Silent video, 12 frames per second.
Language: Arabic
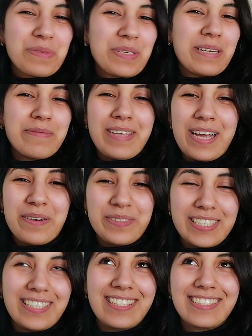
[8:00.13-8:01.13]
المهم نحاول
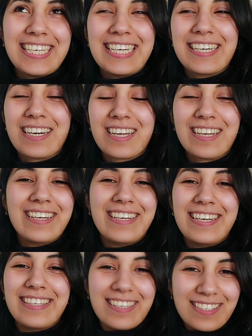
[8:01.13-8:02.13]
ثاني نتحرك
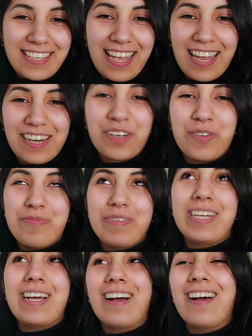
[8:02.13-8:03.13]
هذه نصيحه لكم
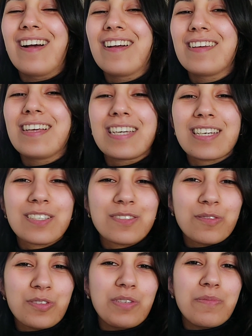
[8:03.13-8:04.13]
الى
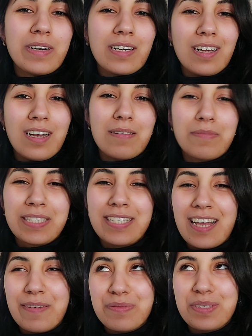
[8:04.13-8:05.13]
كنتو شي مره
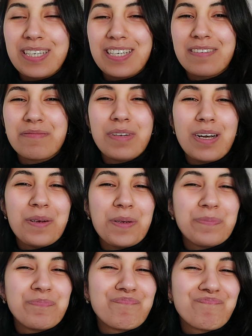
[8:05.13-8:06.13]
مكتئبين
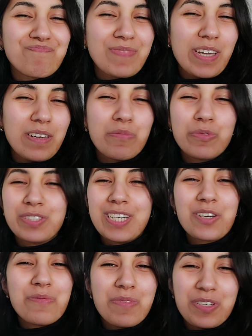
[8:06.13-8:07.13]
ما المود
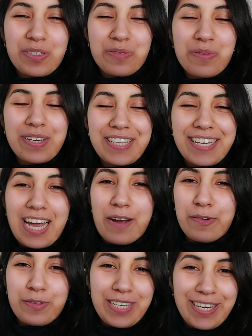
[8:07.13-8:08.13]
ديالكم ماشي هو هذاك
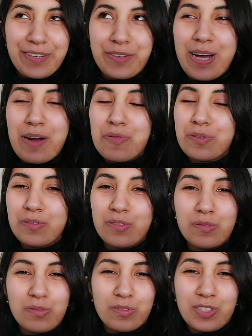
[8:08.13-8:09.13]
حاولوا تحركوا حاولوا
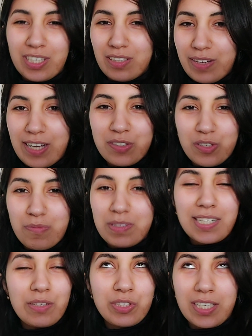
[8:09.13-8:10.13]
تنوضوا شغلوا راسكم ما
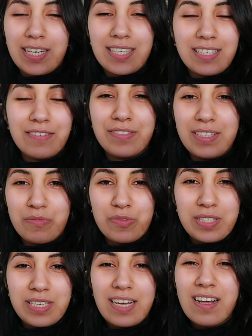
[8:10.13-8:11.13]
تبقاوش غير جالسين في
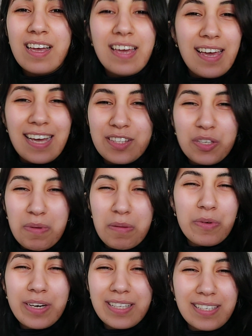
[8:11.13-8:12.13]
الناموسيه حيت
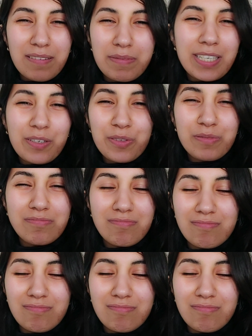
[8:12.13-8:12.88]
نورمالمون هذاك ملي كنكون